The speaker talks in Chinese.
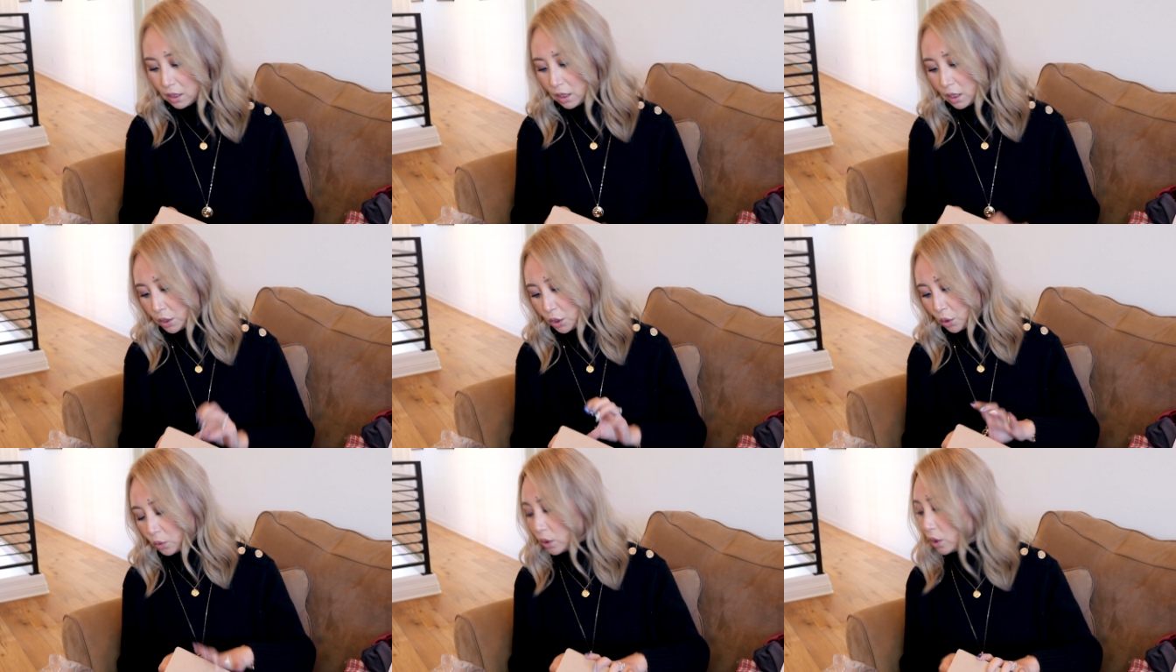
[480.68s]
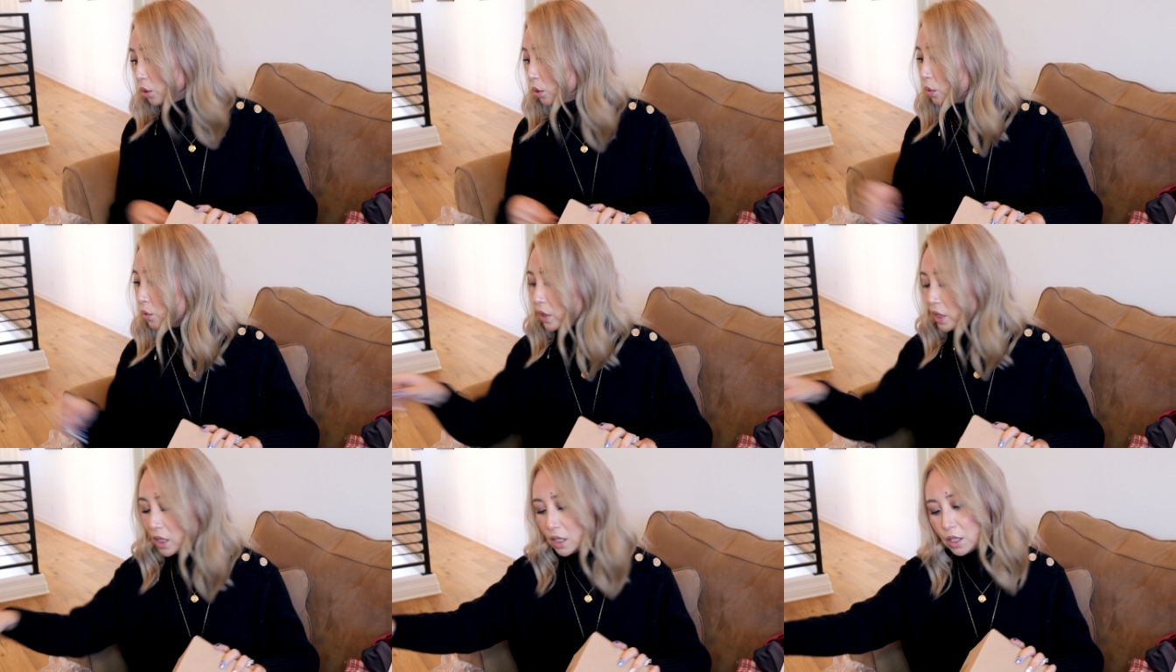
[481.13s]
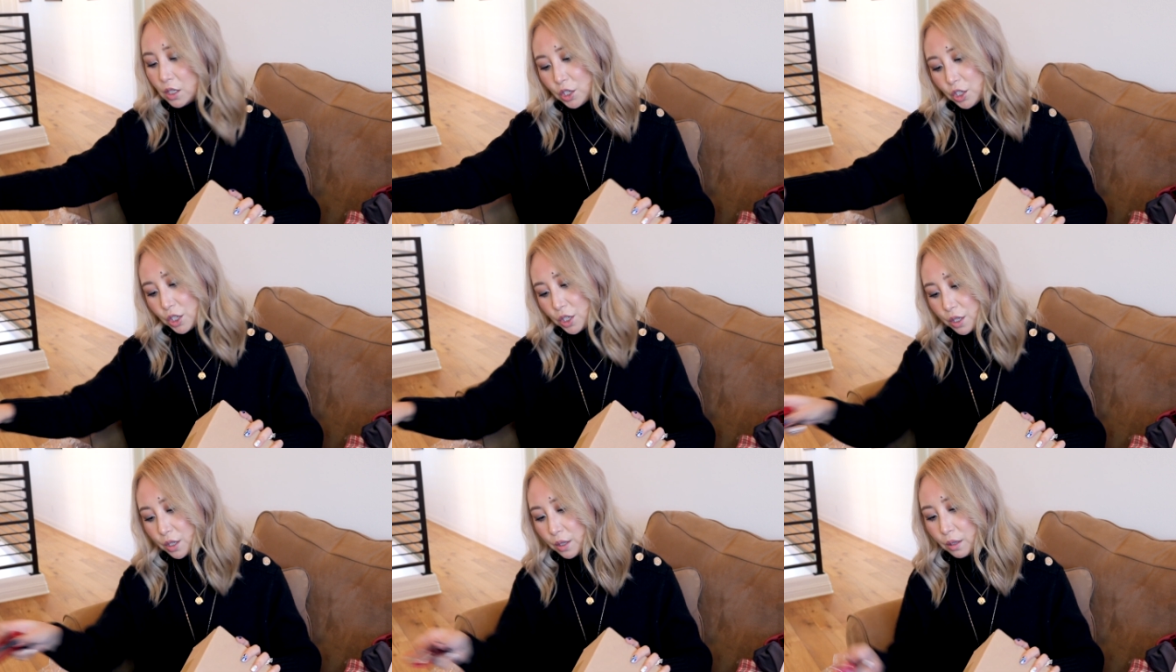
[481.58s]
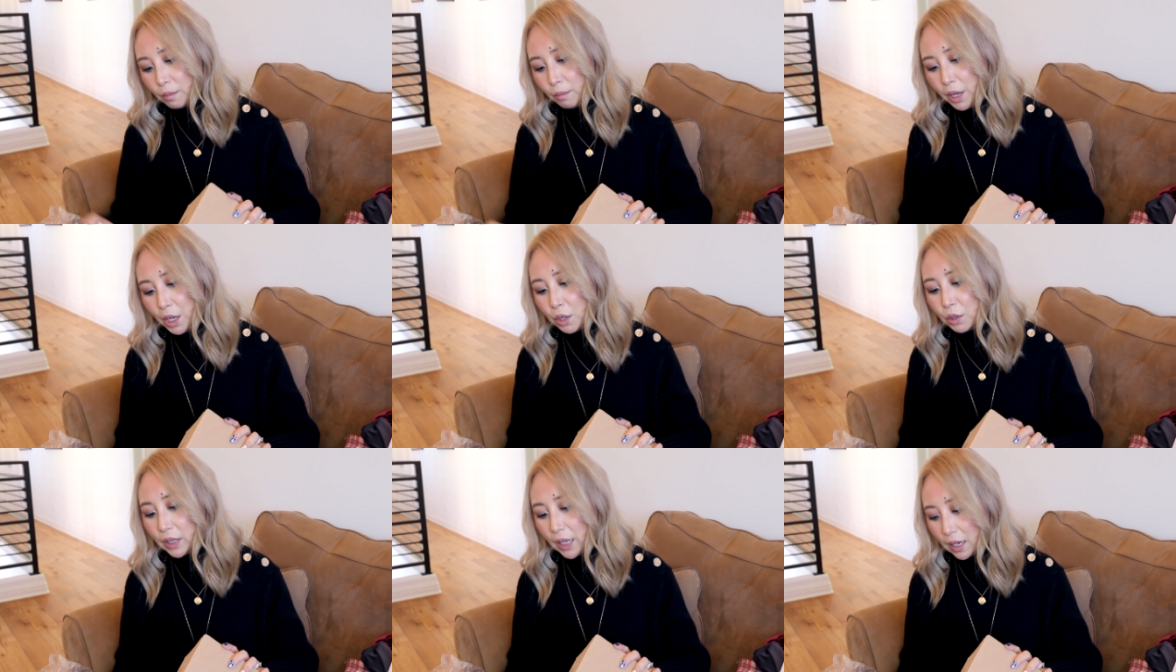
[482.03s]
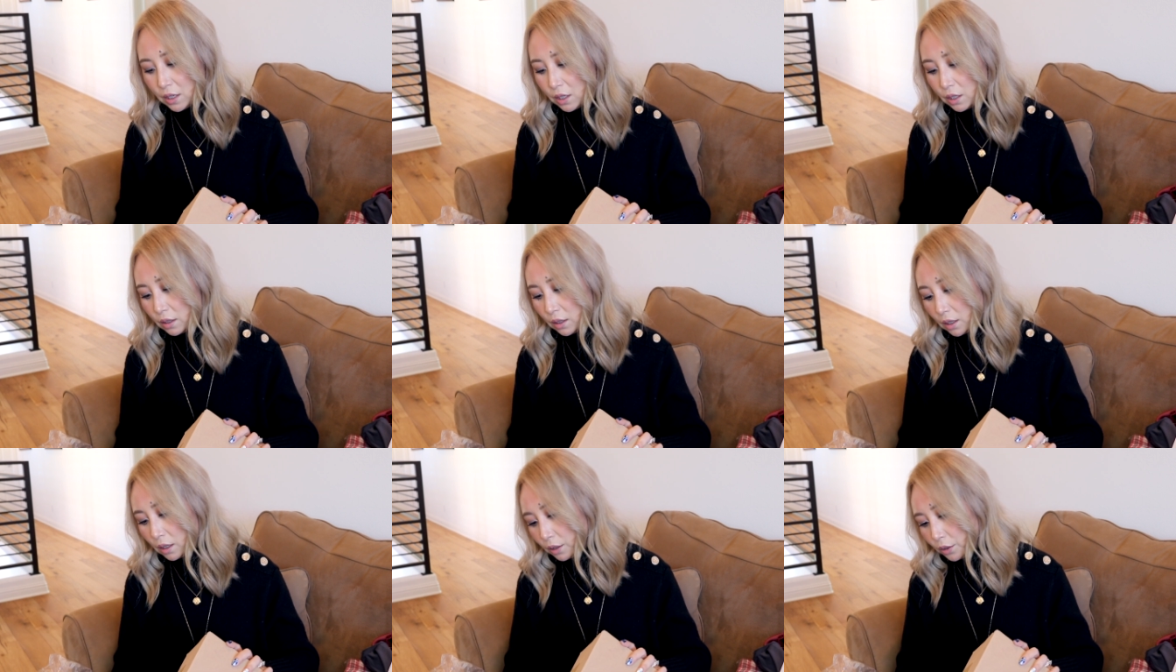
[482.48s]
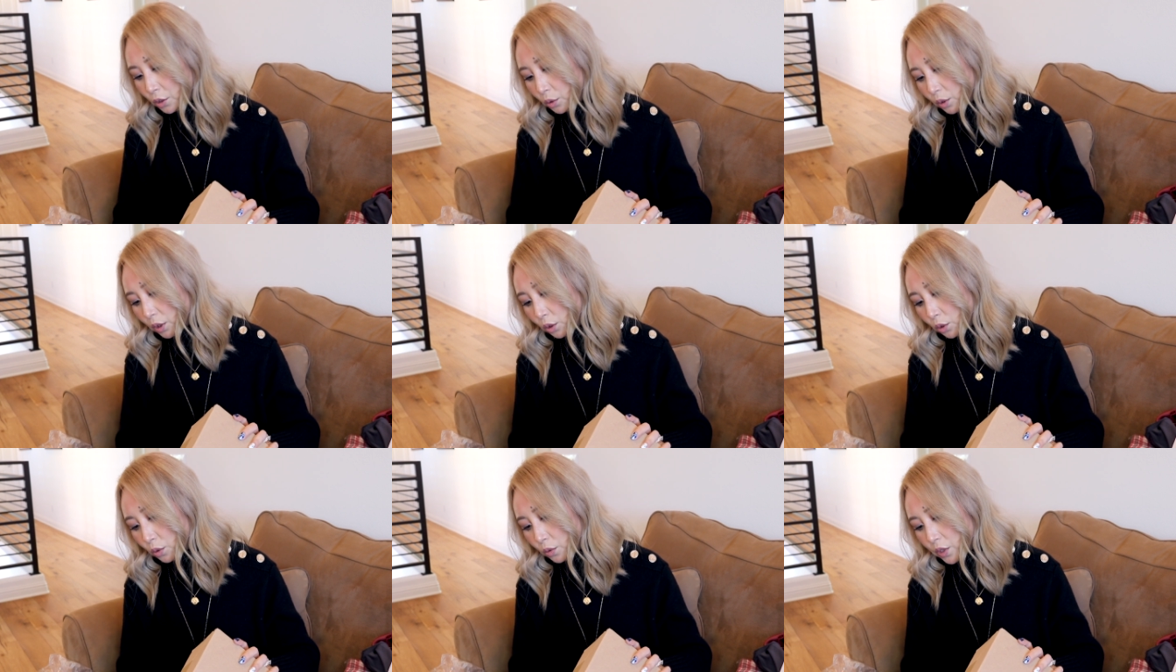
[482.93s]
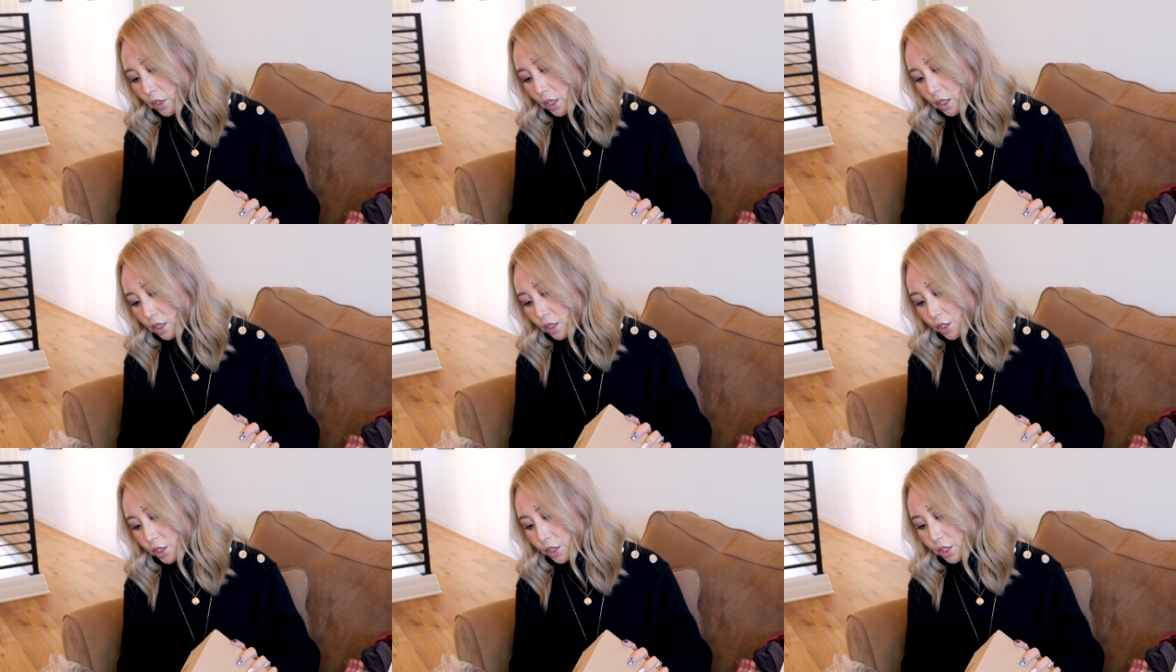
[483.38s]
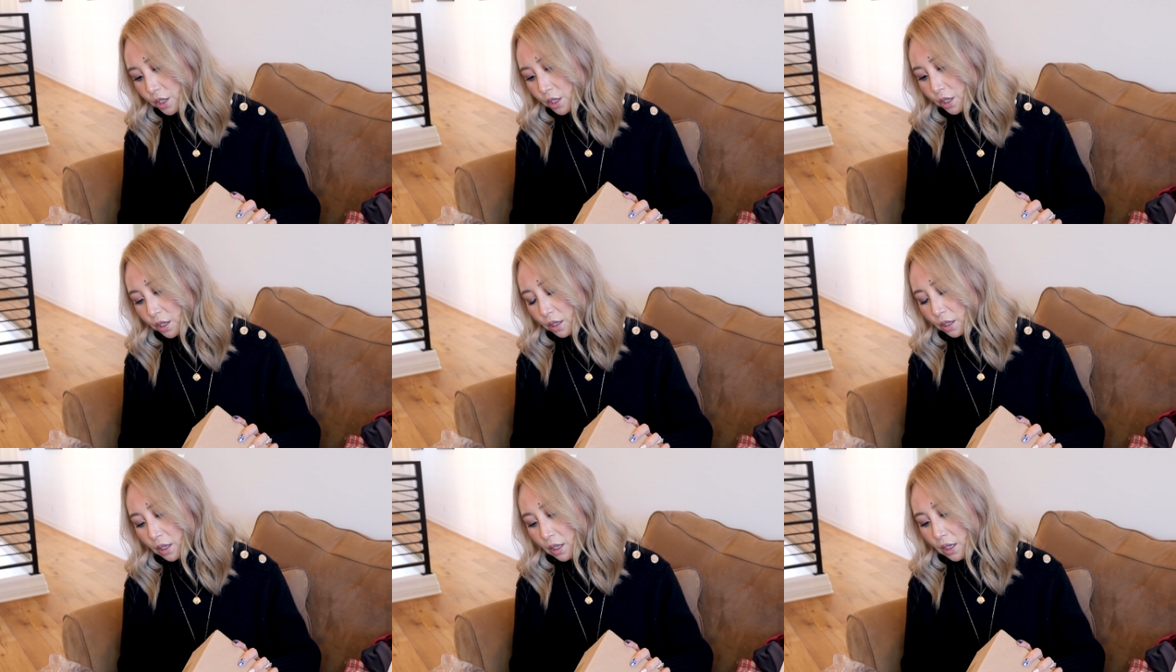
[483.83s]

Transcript: 呢，有的东西是没有打折的，有的东西是